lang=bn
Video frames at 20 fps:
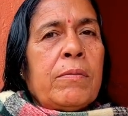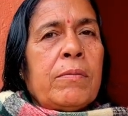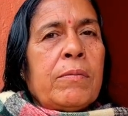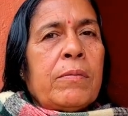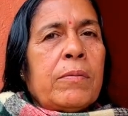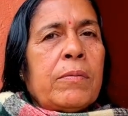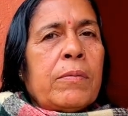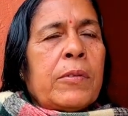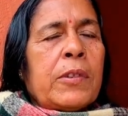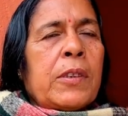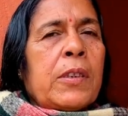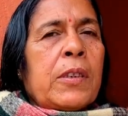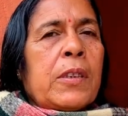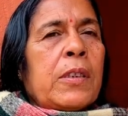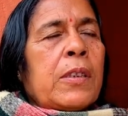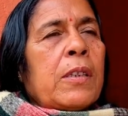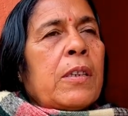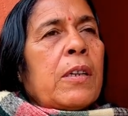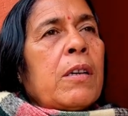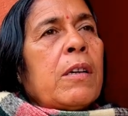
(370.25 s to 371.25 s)
আচ্ছা
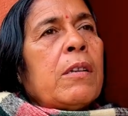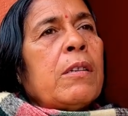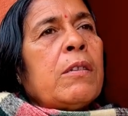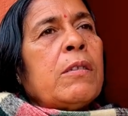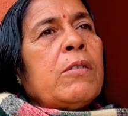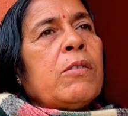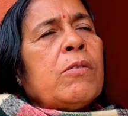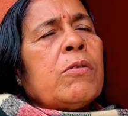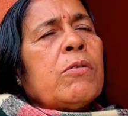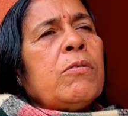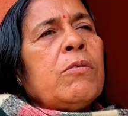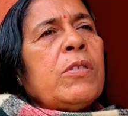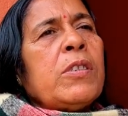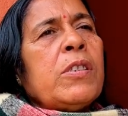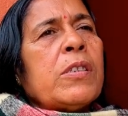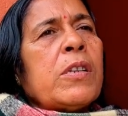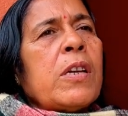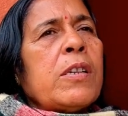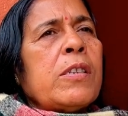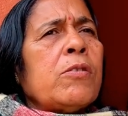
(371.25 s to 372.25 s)
সন্ধ্যে
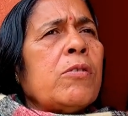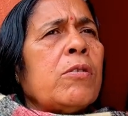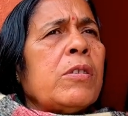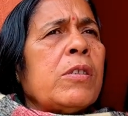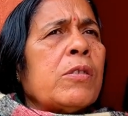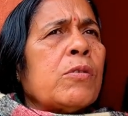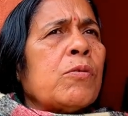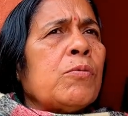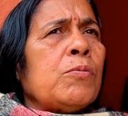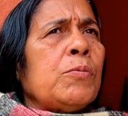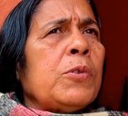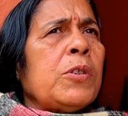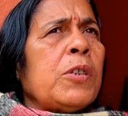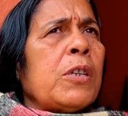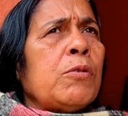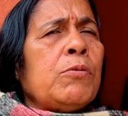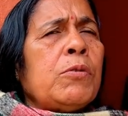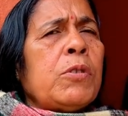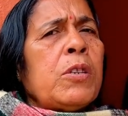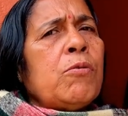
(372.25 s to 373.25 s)
সাড়ে ছটার সময়
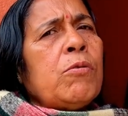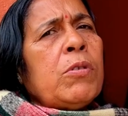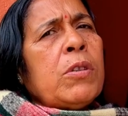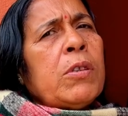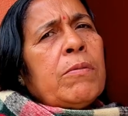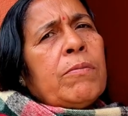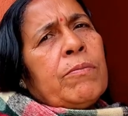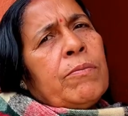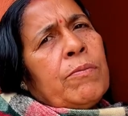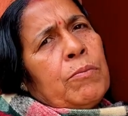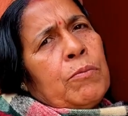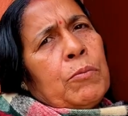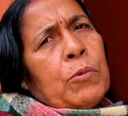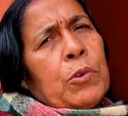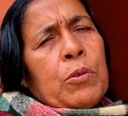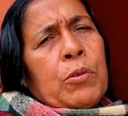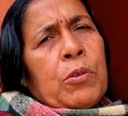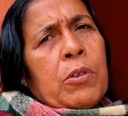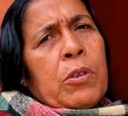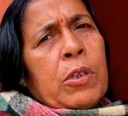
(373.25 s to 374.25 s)
আরতি করে বন্ধ